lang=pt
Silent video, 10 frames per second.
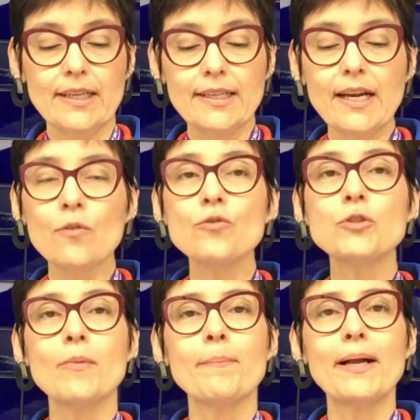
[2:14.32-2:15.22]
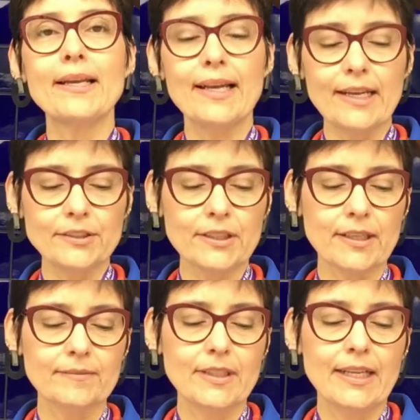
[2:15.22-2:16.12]
E a última
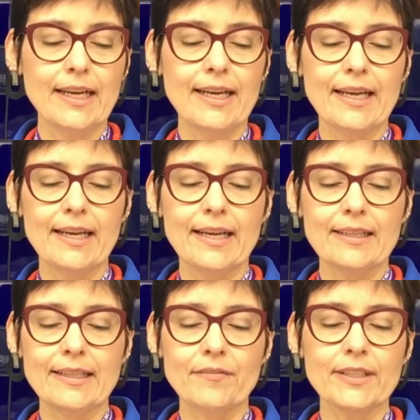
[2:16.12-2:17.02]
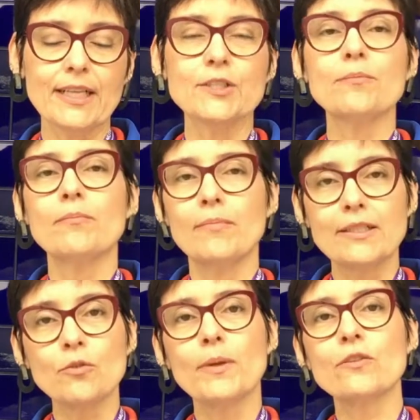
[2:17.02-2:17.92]
palestra, é, na verdade,
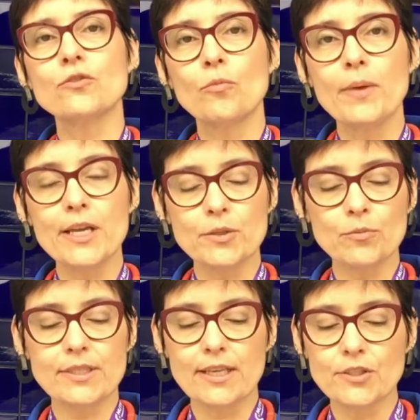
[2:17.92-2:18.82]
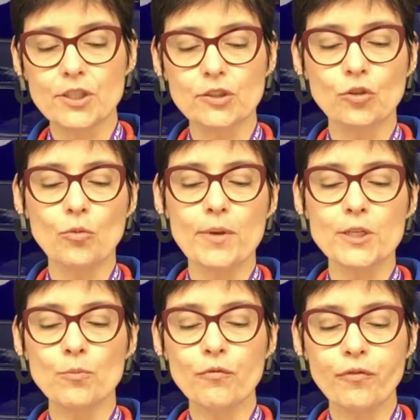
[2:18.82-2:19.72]
mais ou menos no mesmo sentido e no
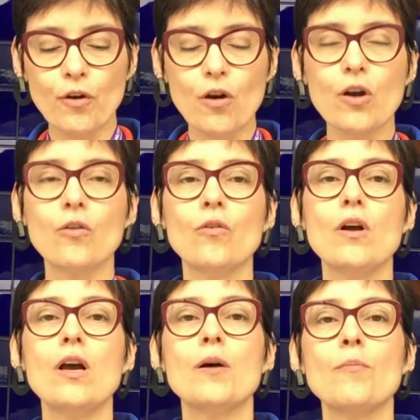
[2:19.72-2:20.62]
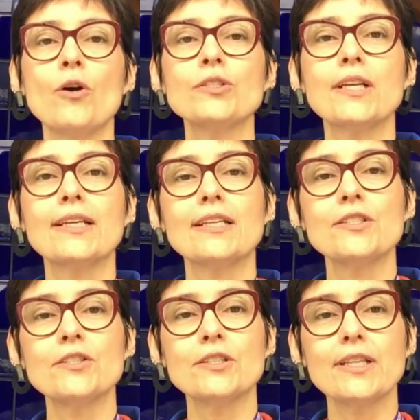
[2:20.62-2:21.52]
mesmo foco, mostra que a
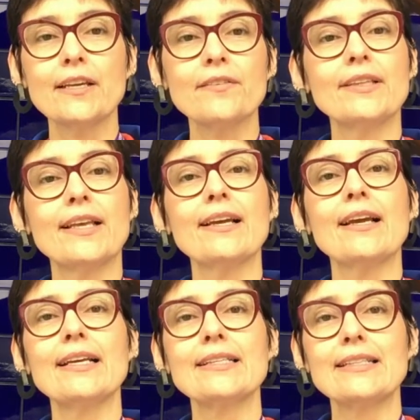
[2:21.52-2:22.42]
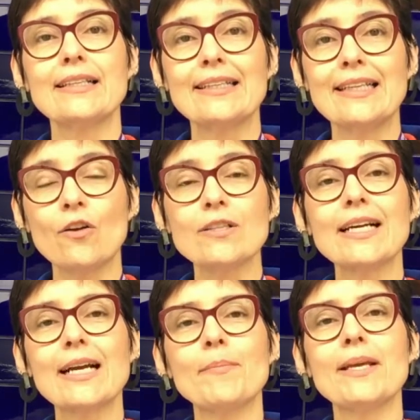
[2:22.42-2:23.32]
gente tem que ter na
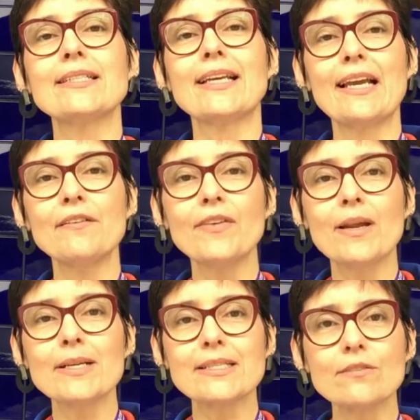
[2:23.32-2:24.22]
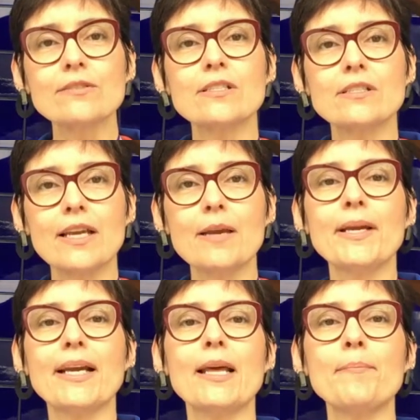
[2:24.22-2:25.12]
nossa cabeça que a inflamação
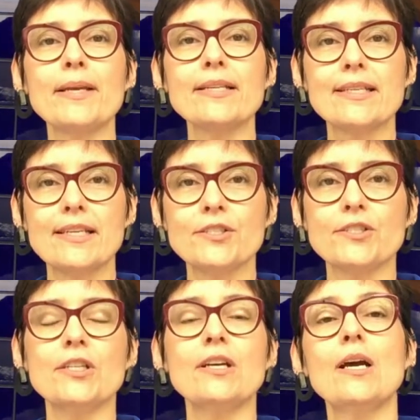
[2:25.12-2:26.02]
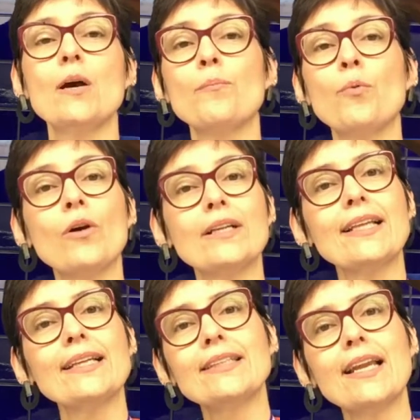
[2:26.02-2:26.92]
sistêmica ela persiste por
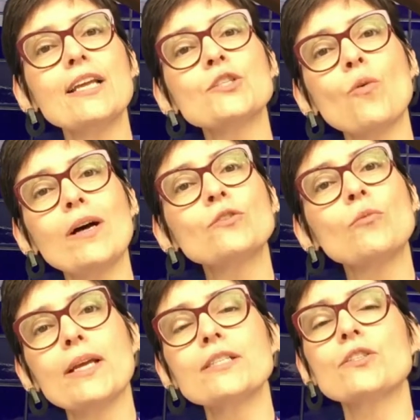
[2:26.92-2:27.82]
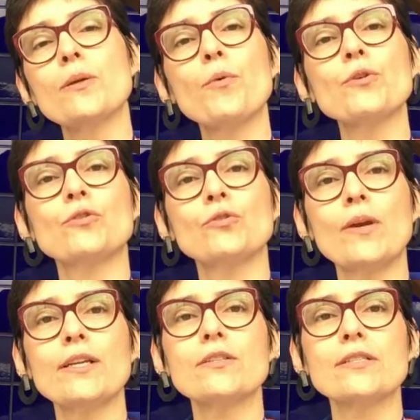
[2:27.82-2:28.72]
até 3, 4 meses depois que o
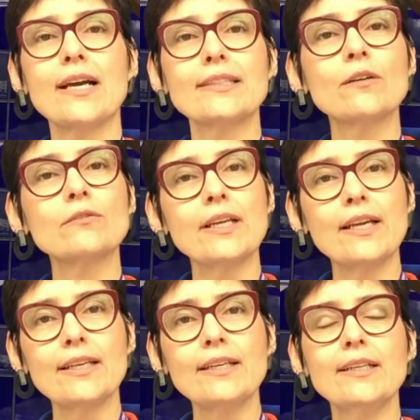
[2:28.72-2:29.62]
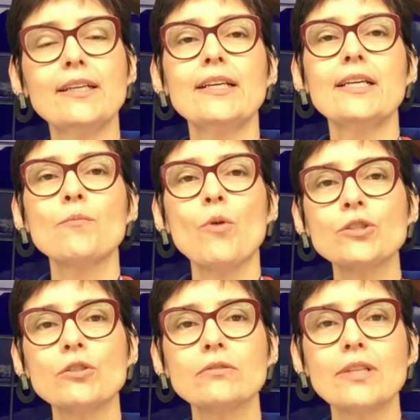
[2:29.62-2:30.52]
doente sai da UTI e
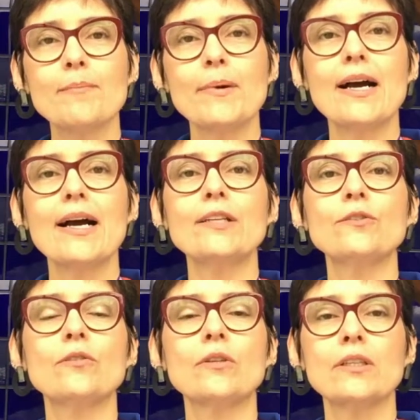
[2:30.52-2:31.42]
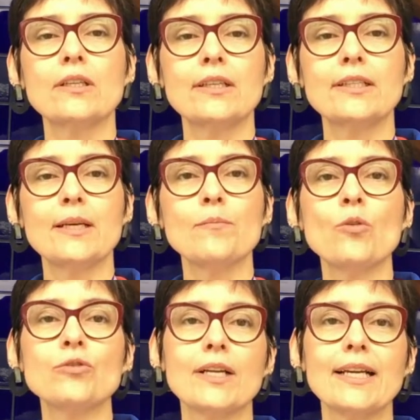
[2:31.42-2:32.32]
mostra um trabalho que
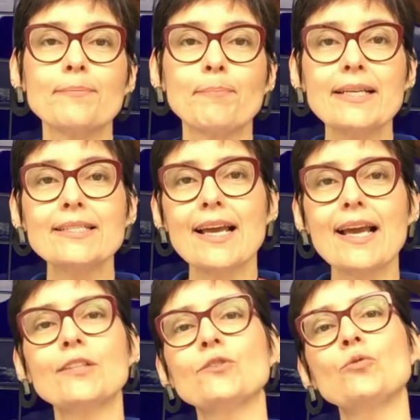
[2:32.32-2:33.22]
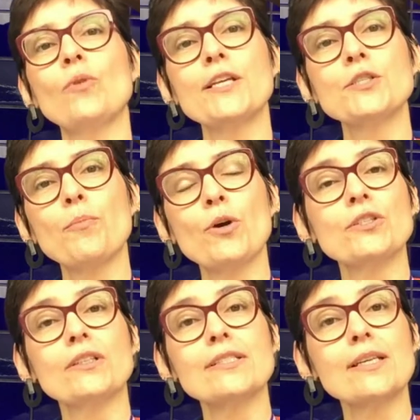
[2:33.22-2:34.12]
demonstra que a PCR do doente
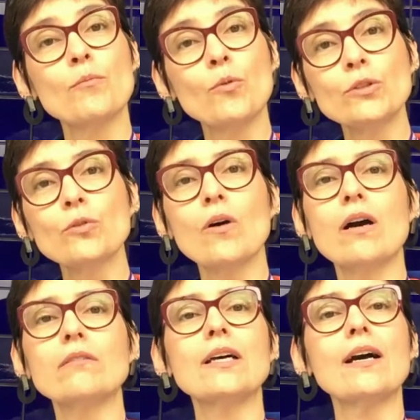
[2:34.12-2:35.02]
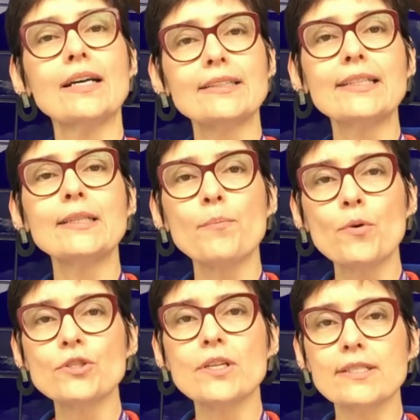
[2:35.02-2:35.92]
pode ainda ser muito alta até
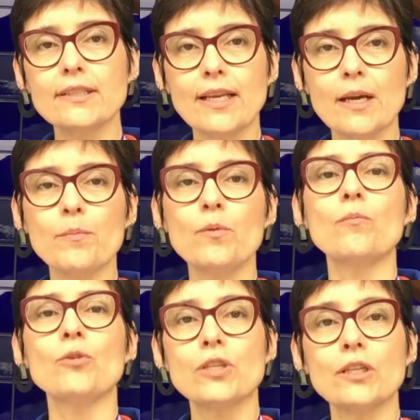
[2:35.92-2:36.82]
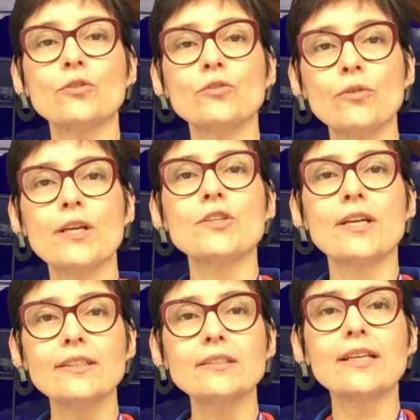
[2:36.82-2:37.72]
depois desse tempo, mostrando que o doente
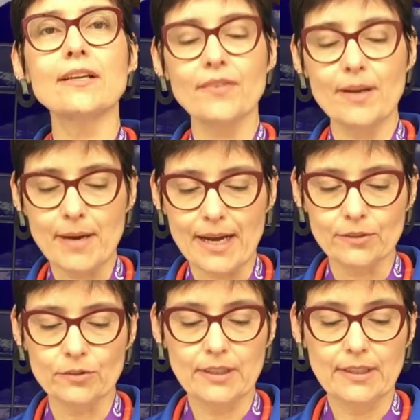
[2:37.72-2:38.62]
ainda está inflamado.